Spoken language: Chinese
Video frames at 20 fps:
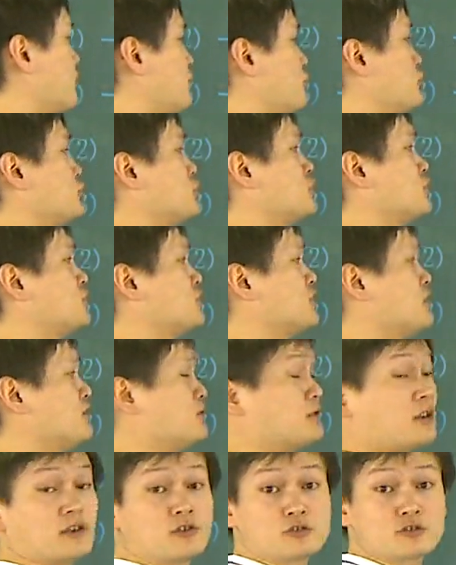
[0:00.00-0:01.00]
不是
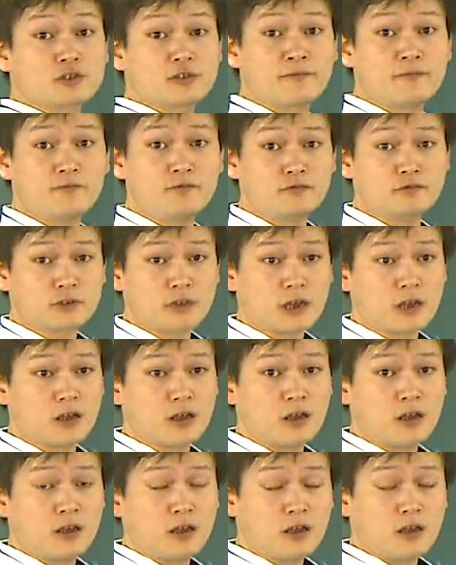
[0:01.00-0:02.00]
正的就是负的。
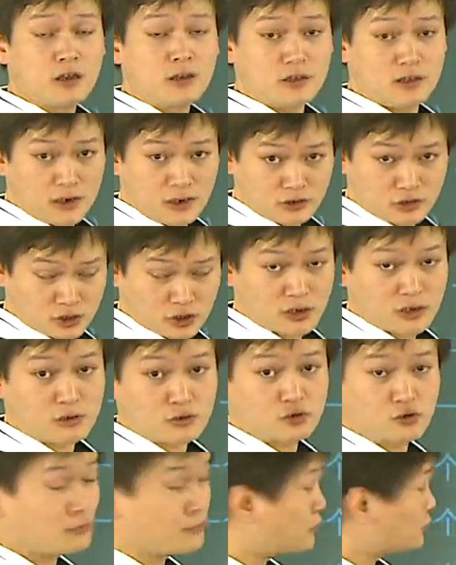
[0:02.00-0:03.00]
一个整
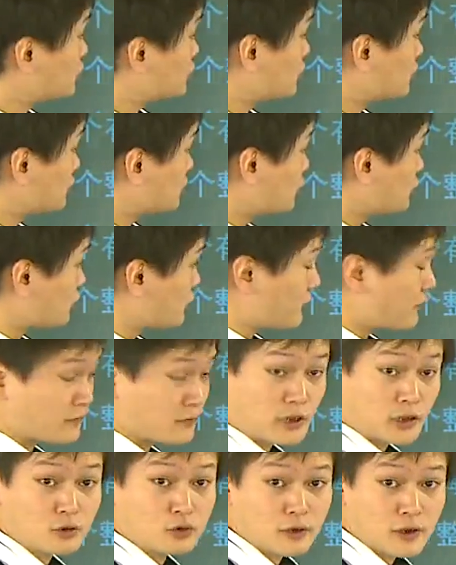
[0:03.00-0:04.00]
数不是正的就是
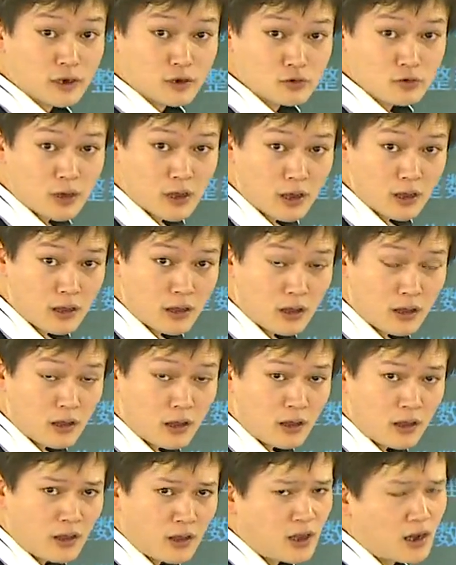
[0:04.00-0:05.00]
负的，对还是错？
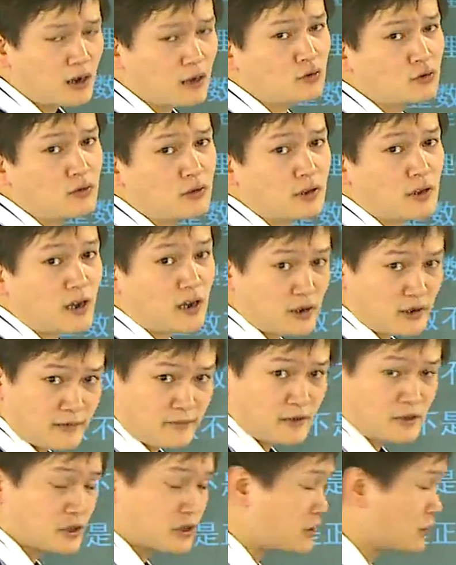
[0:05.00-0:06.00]
错的，还是错的，还是因
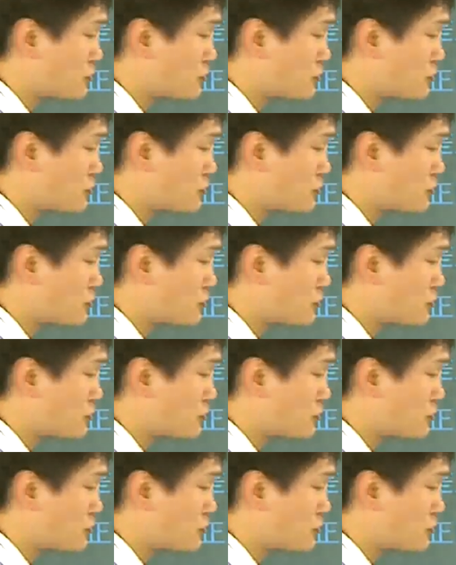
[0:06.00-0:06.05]
为谁